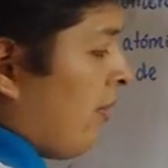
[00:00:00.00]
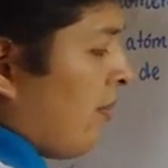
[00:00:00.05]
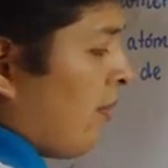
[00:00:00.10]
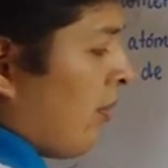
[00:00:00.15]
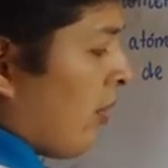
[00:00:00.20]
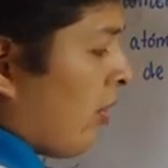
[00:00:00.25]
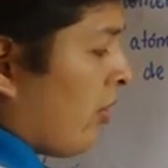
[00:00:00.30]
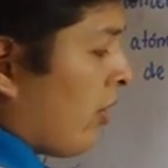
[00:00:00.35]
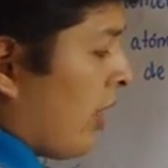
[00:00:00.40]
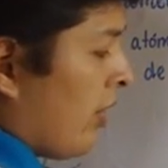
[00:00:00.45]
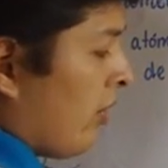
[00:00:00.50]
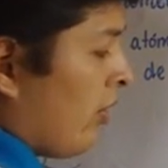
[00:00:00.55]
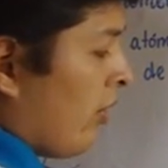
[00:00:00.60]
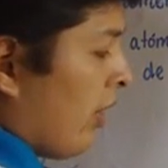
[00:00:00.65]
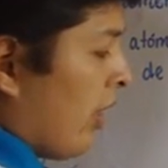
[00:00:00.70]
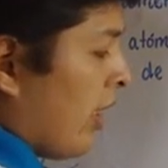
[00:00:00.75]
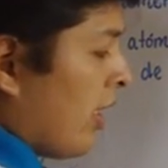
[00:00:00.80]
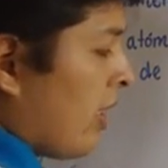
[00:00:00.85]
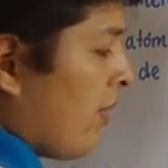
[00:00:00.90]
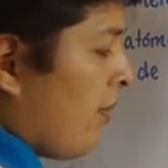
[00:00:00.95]
Por lo
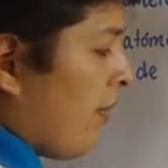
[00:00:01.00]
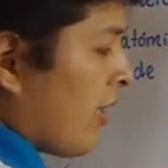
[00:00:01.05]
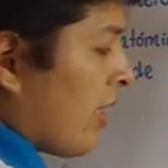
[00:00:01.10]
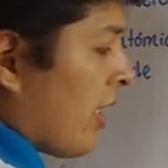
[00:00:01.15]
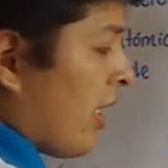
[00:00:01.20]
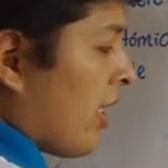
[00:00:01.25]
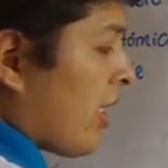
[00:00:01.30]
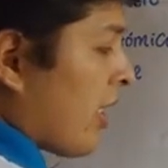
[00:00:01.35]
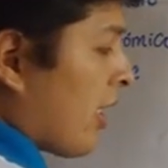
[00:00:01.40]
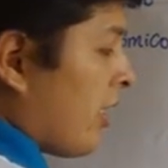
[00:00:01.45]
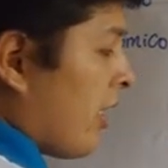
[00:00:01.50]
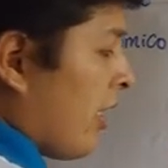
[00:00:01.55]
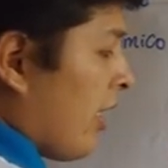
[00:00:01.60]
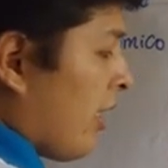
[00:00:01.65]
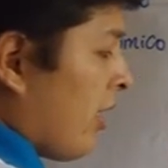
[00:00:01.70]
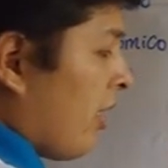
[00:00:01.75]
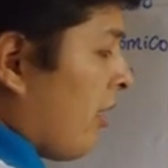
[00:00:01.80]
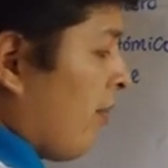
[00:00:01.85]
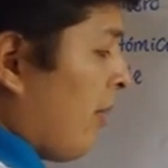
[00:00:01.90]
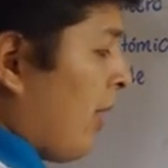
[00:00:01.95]
tanto, este pasará a
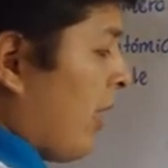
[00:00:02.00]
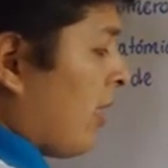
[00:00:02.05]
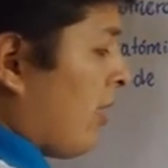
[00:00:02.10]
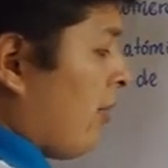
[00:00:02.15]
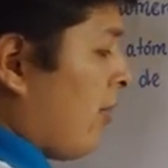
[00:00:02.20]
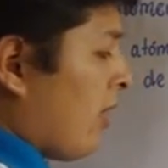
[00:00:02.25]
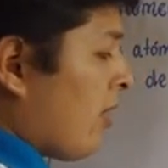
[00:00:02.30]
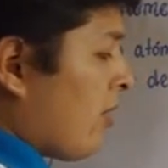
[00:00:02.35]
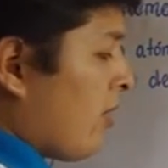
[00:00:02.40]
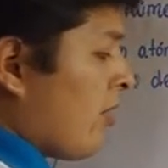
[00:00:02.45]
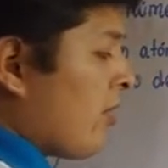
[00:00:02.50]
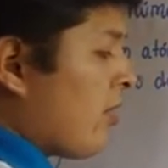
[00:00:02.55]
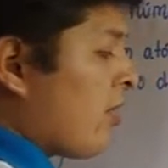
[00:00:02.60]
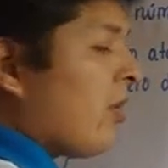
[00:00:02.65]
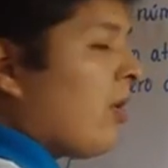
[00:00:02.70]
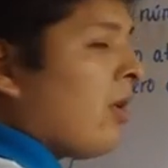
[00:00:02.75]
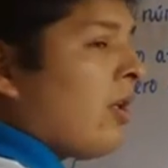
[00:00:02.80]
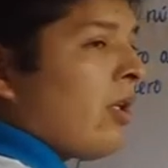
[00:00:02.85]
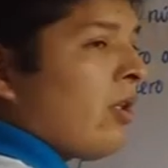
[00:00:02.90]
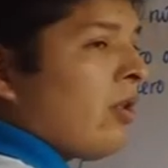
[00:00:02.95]
restar 20 menos 2,
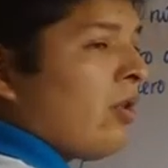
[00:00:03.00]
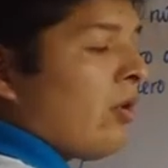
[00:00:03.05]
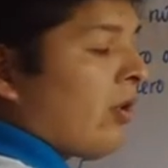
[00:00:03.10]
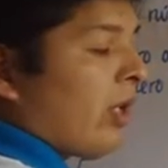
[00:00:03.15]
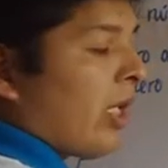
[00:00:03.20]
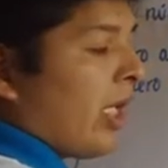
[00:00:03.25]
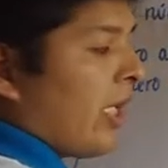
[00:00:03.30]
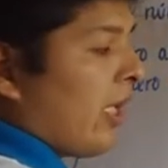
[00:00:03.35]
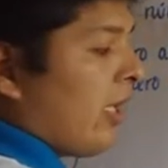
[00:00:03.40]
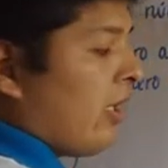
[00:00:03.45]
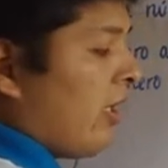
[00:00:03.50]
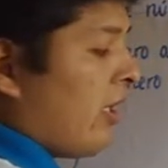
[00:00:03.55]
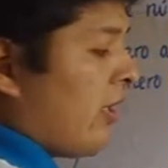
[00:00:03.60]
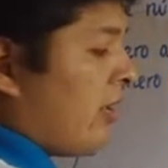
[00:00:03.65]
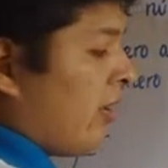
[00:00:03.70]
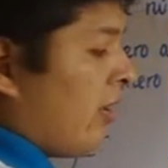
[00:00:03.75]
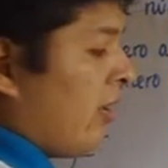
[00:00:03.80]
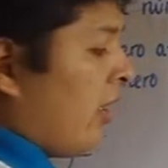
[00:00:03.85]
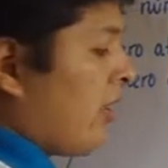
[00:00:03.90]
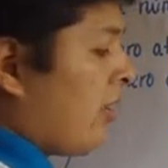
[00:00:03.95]
nos queda
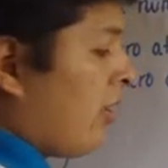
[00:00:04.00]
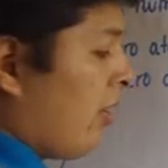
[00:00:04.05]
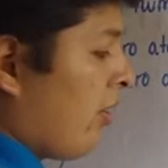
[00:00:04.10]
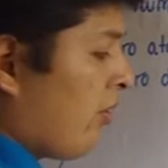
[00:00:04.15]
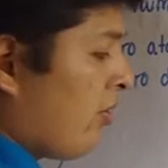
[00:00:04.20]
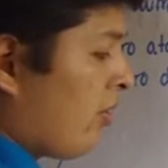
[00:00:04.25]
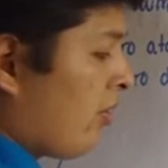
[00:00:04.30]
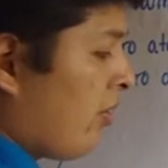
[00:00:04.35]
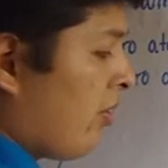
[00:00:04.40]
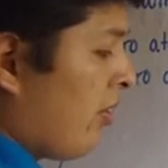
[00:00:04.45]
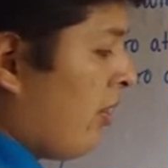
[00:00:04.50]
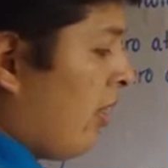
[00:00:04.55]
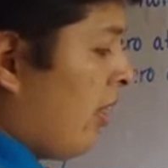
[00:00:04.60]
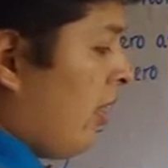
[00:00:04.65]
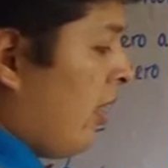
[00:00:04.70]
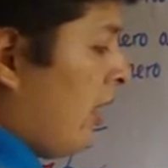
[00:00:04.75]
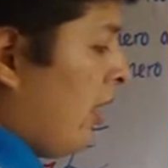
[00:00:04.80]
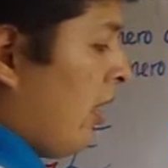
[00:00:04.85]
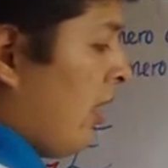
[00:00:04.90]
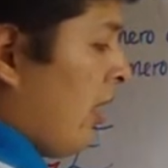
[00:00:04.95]
18.
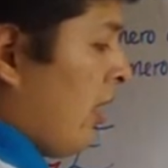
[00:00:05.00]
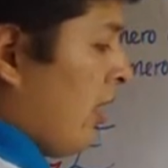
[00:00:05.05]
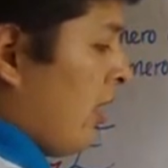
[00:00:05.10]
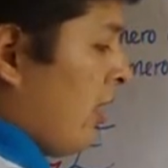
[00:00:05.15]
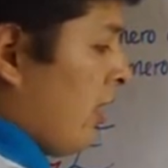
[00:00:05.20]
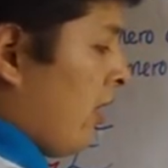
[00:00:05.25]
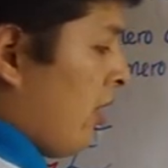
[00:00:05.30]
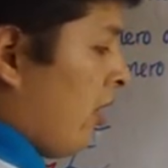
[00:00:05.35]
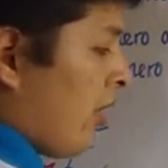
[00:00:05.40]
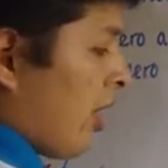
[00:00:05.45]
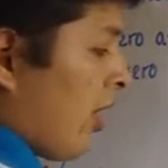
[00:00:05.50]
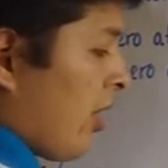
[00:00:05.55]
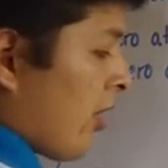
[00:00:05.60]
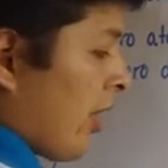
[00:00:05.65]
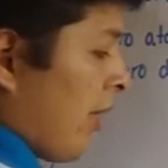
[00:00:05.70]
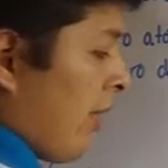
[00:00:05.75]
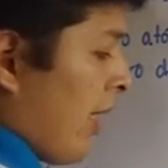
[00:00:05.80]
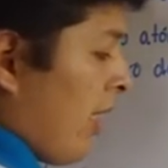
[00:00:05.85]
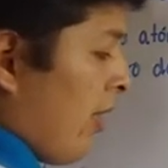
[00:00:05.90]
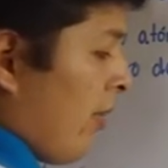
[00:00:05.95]
Si yo quiero
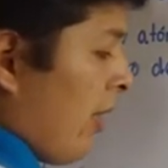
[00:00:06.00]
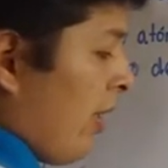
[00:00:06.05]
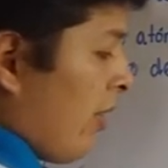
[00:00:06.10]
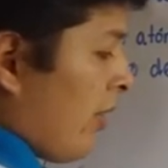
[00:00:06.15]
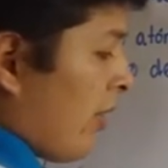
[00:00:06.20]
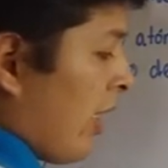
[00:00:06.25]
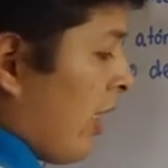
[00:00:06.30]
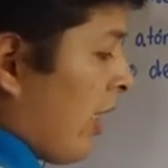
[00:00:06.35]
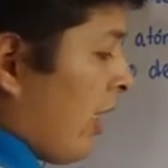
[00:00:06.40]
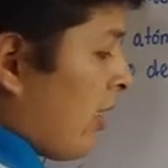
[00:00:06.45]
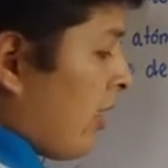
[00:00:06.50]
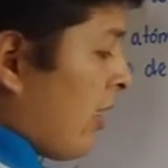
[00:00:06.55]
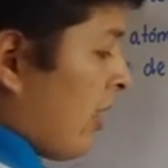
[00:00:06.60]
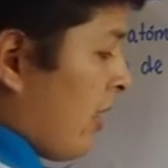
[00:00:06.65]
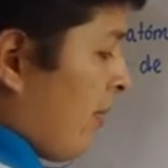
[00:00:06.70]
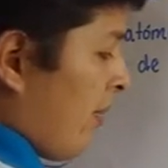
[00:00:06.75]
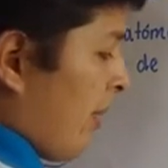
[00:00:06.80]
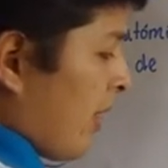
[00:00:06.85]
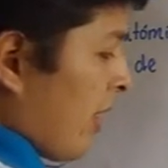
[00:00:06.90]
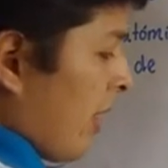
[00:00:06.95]
saber el valor de x,
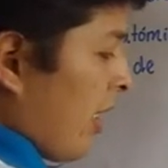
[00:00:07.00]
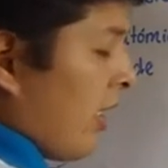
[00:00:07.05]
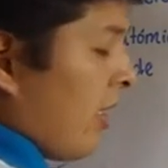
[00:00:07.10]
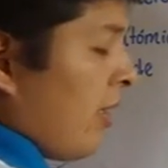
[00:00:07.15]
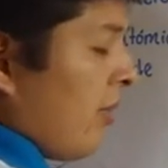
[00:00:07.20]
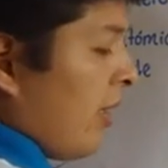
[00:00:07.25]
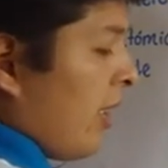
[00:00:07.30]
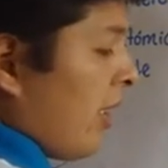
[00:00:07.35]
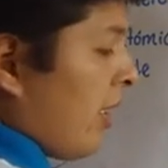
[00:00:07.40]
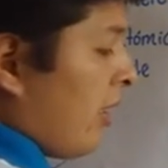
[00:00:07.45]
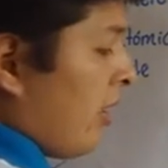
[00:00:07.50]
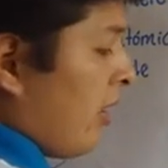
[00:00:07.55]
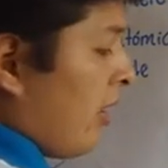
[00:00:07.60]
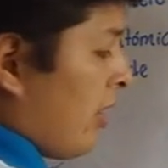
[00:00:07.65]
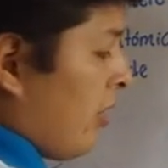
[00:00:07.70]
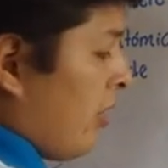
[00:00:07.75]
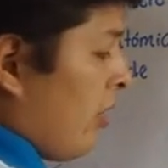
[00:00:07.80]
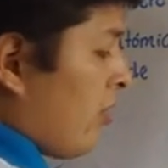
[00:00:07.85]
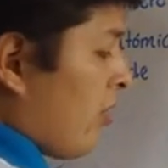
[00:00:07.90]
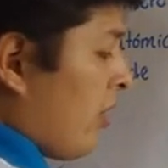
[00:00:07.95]
esto pasará a dividir
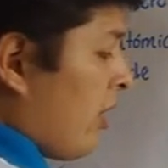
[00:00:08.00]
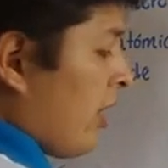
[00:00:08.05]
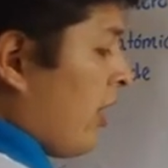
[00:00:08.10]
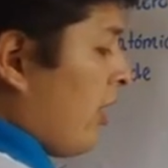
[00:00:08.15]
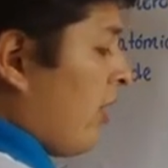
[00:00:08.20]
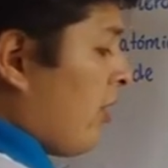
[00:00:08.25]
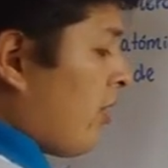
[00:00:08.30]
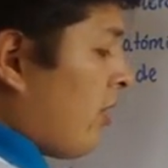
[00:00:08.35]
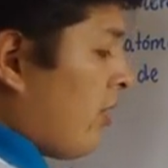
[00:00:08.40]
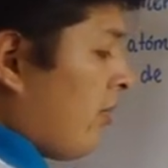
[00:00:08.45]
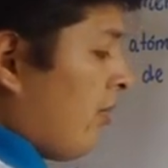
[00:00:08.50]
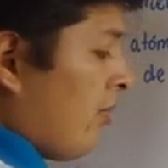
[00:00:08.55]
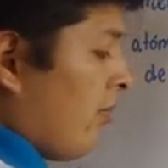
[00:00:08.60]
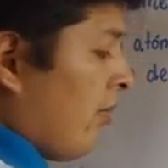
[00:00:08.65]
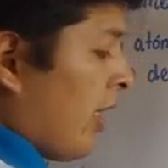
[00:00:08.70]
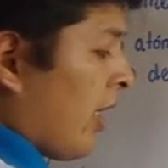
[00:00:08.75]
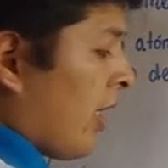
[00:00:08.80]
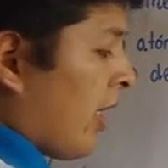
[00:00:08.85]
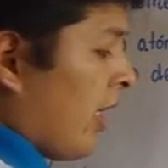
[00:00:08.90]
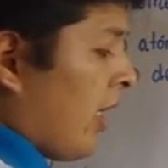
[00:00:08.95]
18 entre 2,
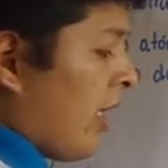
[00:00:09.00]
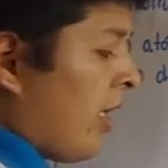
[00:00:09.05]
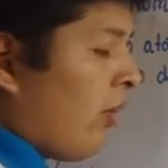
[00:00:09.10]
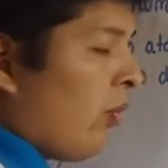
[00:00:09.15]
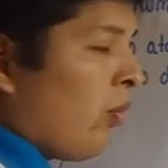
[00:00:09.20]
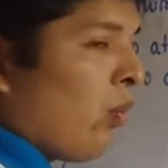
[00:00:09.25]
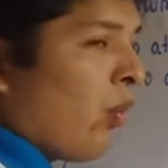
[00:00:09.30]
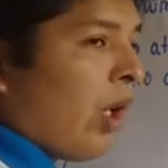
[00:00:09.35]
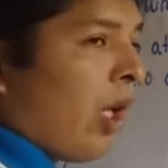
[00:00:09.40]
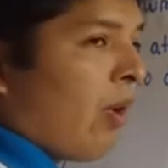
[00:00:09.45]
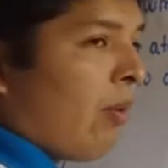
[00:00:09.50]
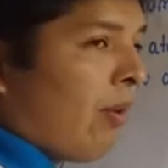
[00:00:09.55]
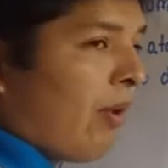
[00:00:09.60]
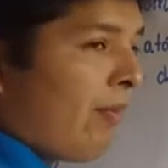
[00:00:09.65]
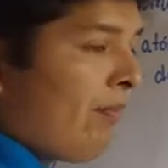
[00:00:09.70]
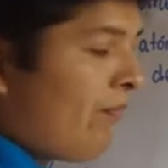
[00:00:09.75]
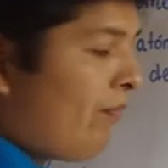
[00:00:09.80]
me queda 9.